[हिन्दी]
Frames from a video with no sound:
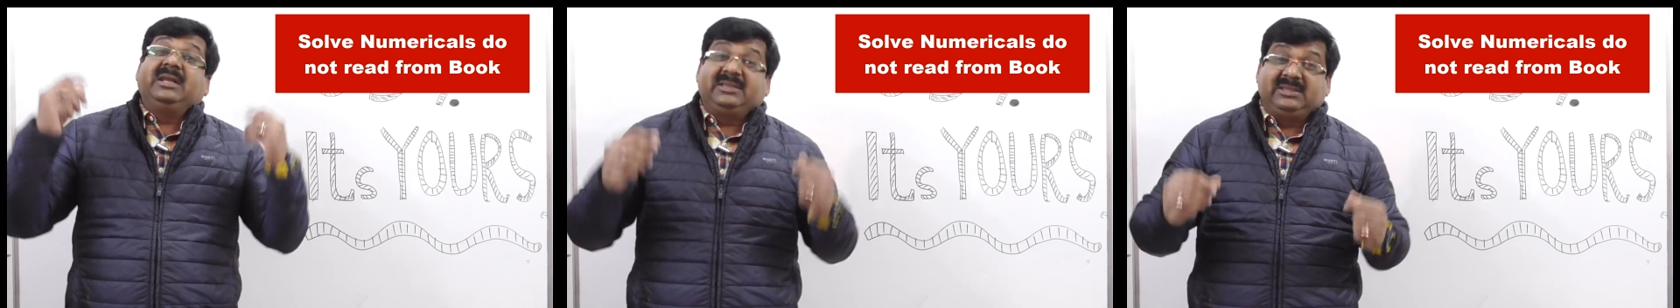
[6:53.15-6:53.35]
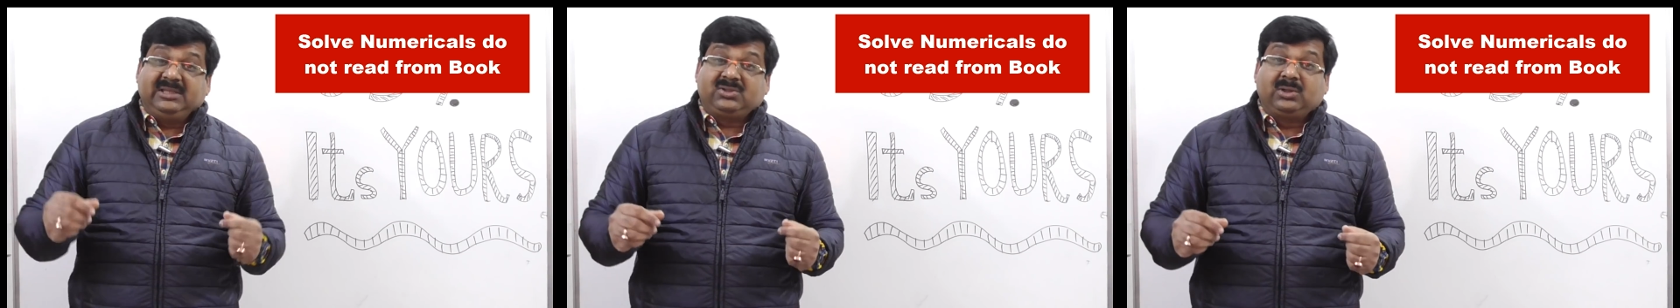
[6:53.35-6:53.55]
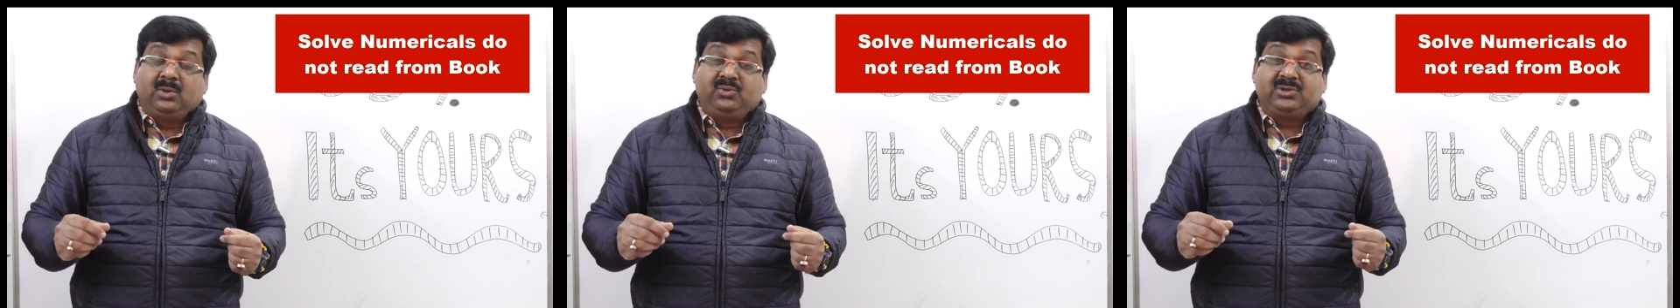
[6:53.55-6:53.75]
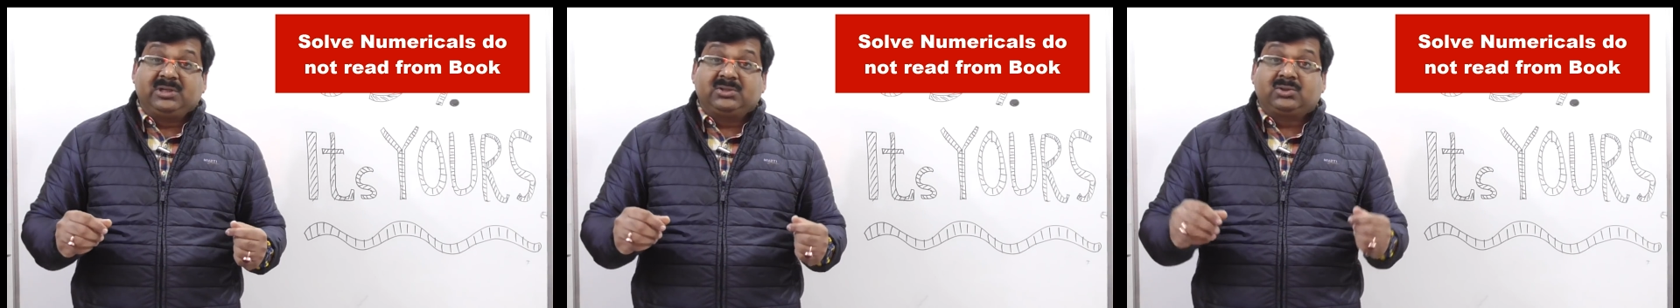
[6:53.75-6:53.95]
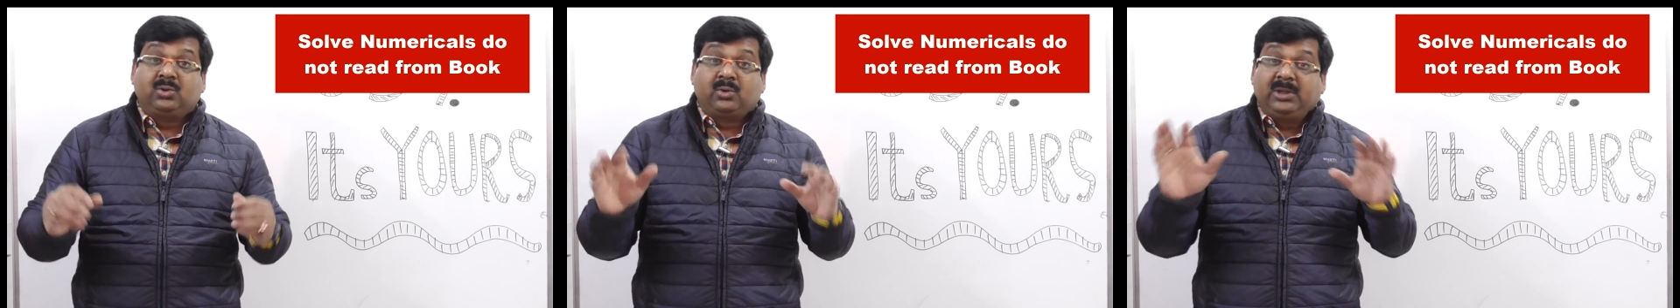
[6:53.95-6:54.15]
लेते हैं
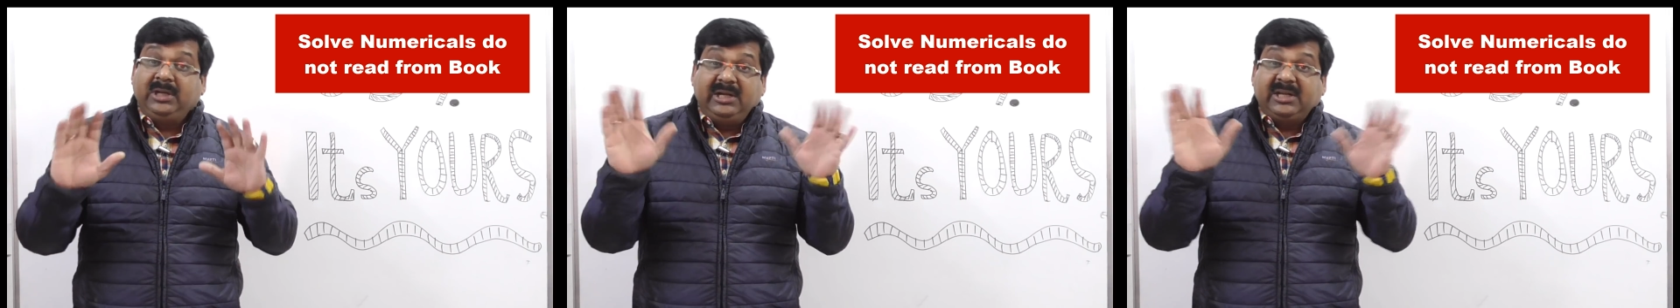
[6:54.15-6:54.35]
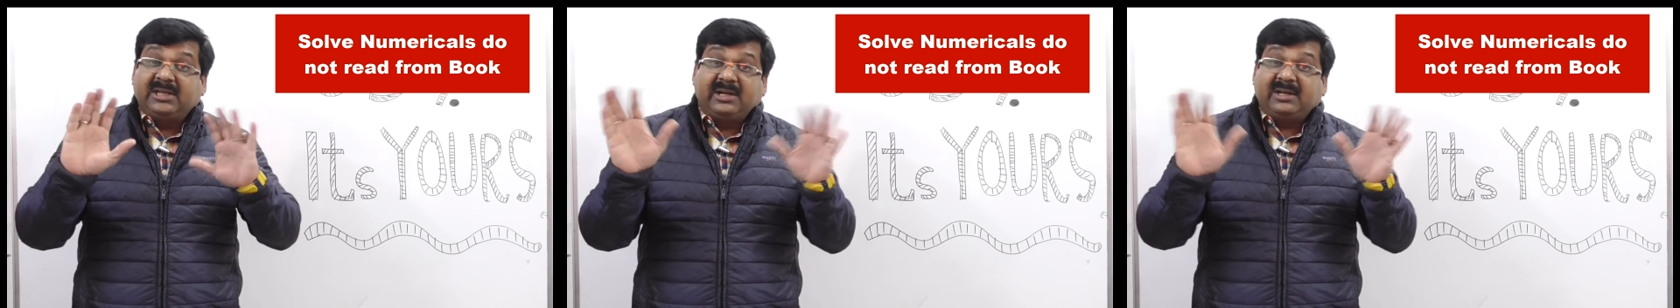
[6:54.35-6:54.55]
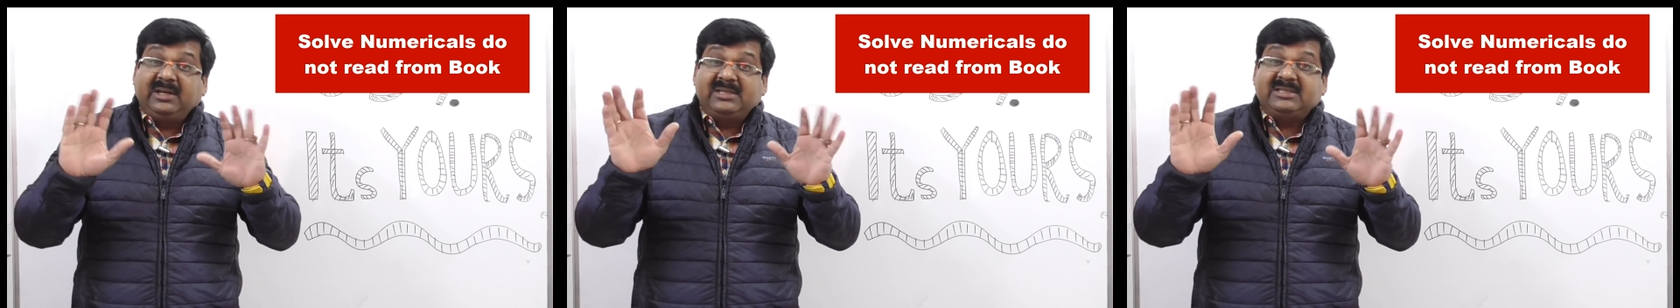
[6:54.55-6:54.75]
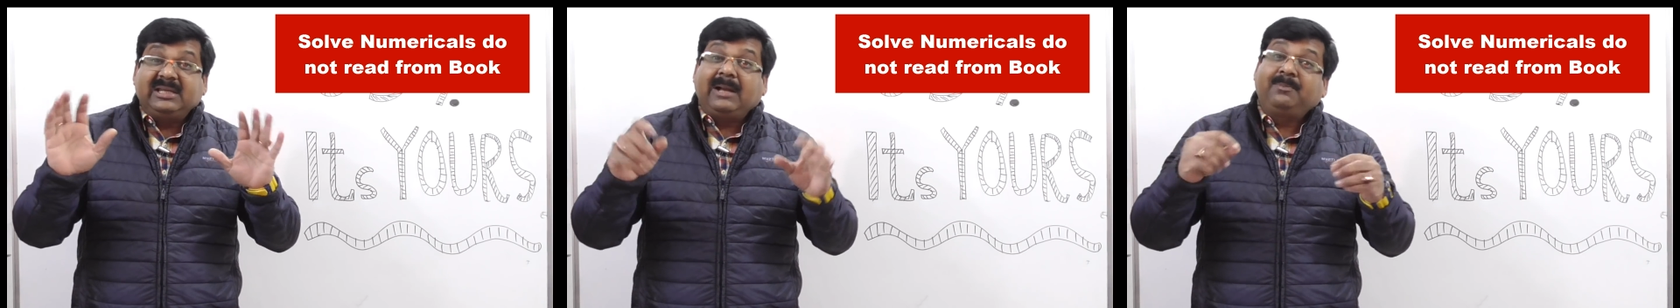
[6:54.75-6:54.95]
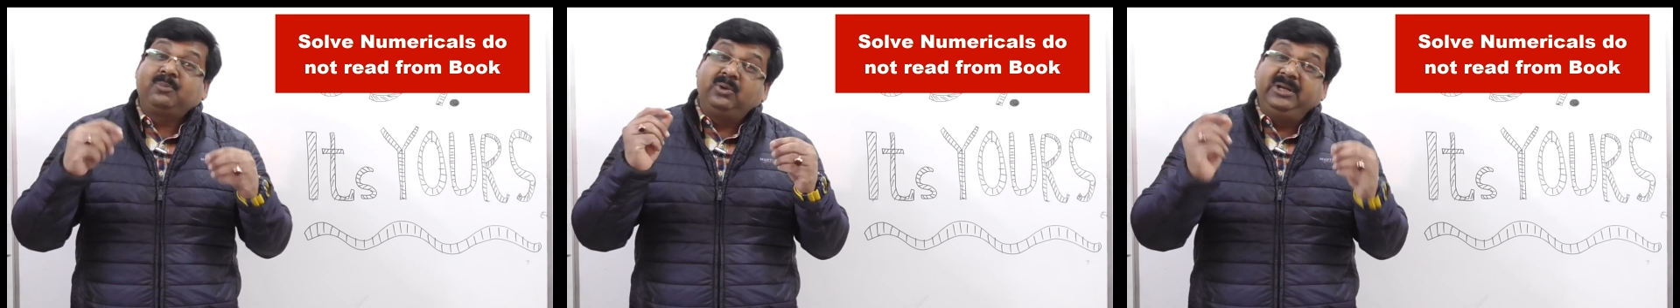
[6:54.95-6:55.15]
सोल्यूशंस तो रीड करने से
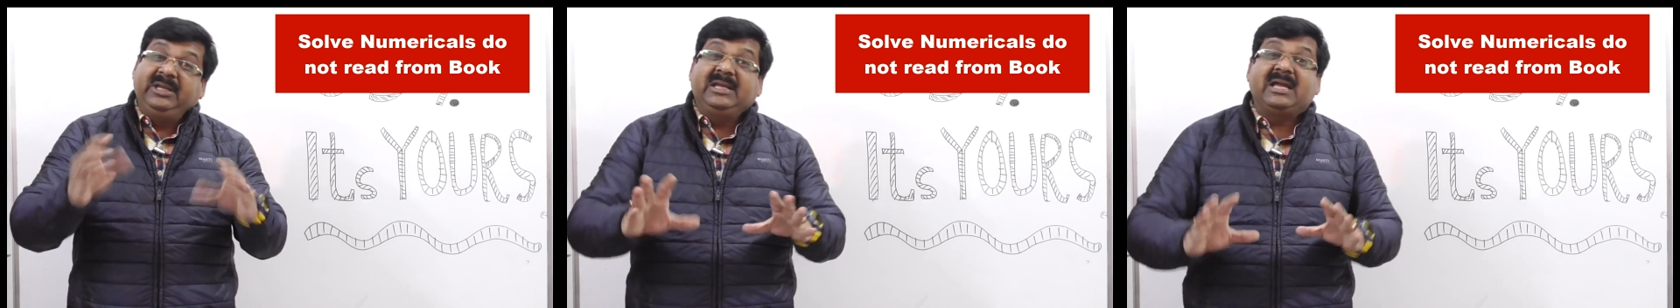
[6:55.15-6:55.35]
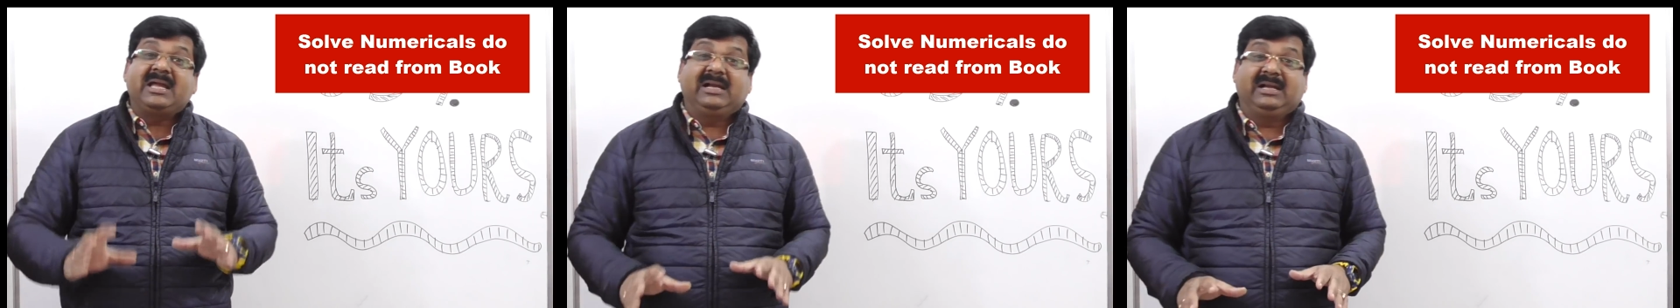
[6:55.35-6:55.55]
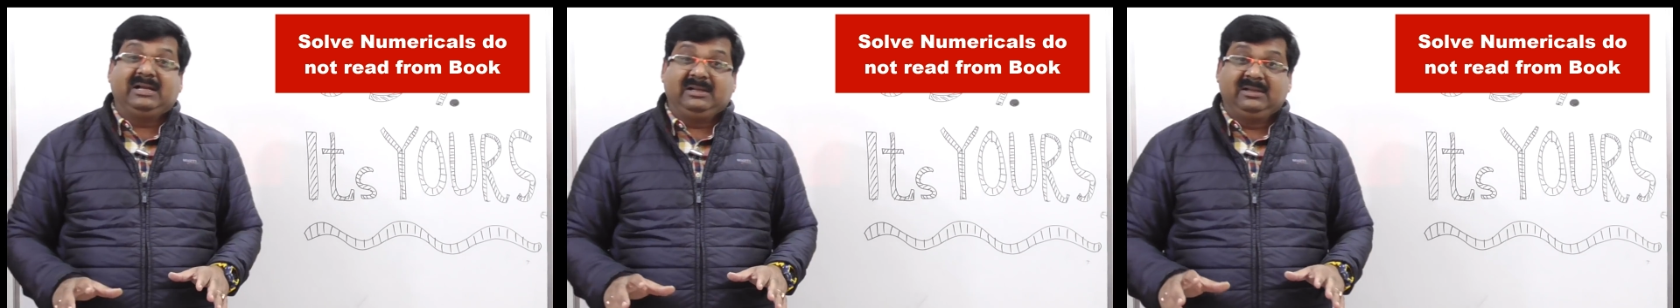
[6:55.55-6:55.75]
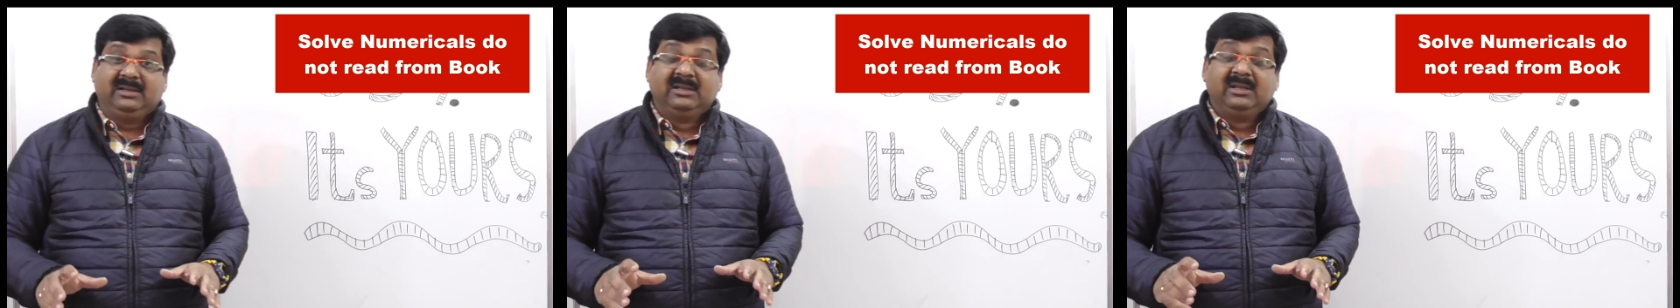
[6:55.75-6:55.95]
आपको नहीं आएगा